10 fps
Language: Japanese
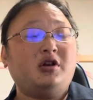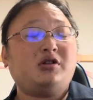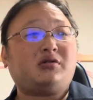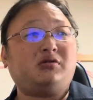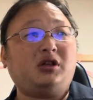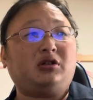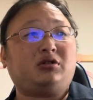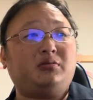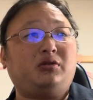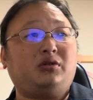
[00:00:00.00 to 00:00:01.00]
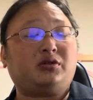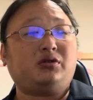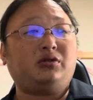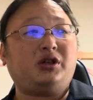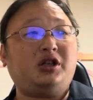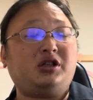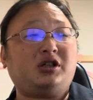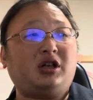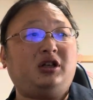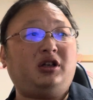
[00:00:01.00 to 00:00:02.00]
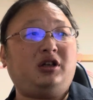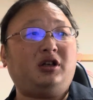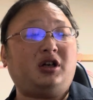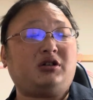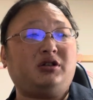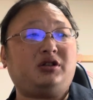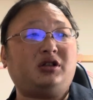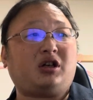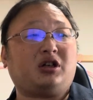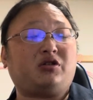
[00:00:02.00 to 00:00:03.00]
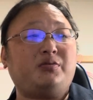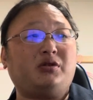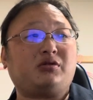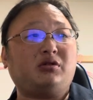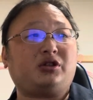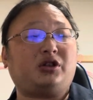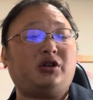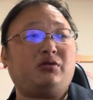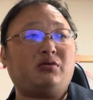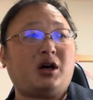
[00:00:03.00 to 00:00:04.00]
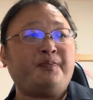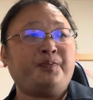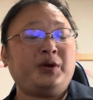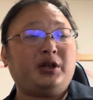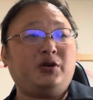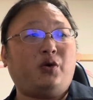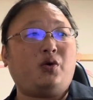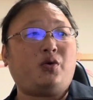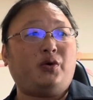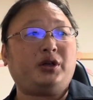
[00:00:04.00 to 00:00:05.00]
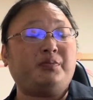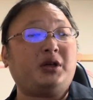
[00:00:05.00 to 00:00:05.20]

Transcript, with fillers: 少なくとも、その、インスタに悪質な書き込みをするっていうのは、違法法行為だ。